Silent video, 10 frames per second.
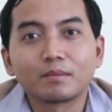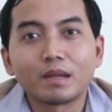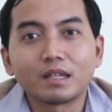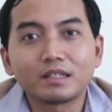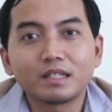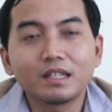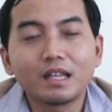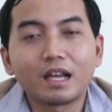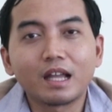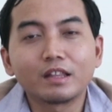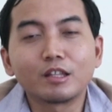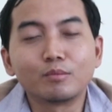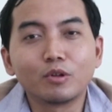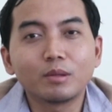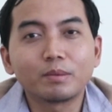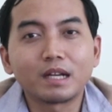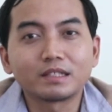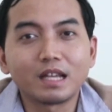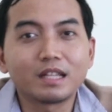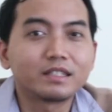pasti akan timbul
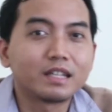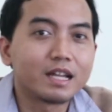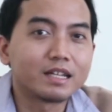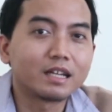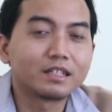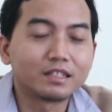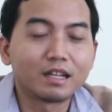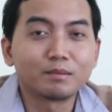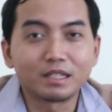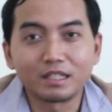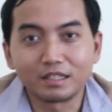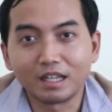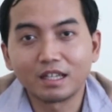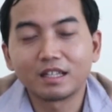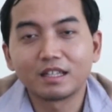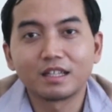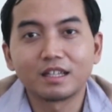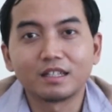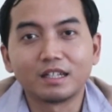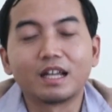perasaan tidak enak di dalam dirinya.
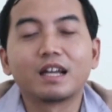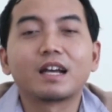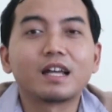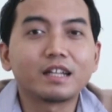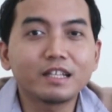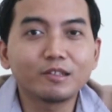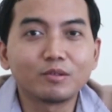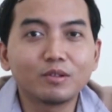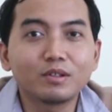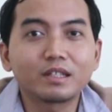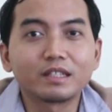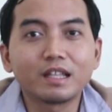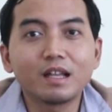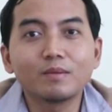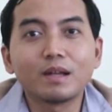Nah, karena itu kita